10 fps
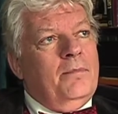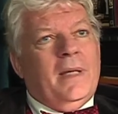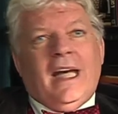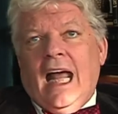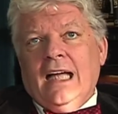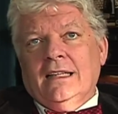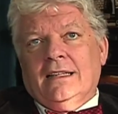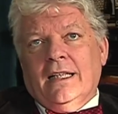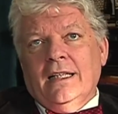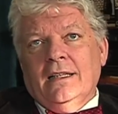per
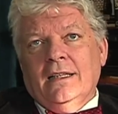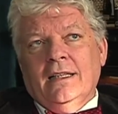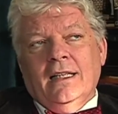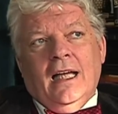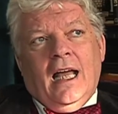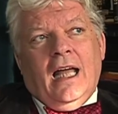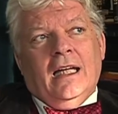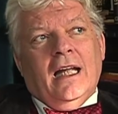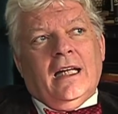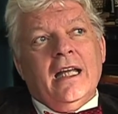altri
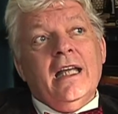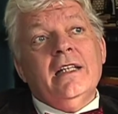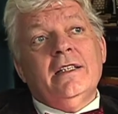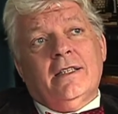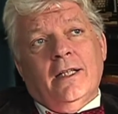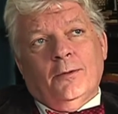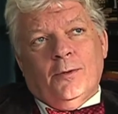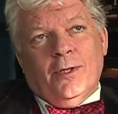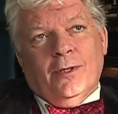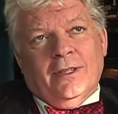alla
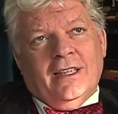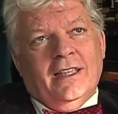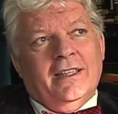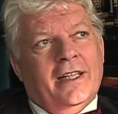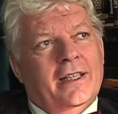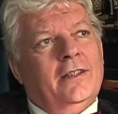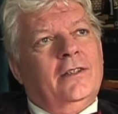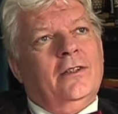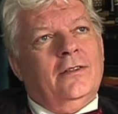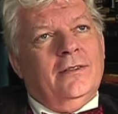reistituzione del
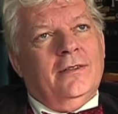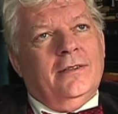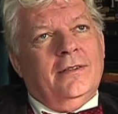diritto,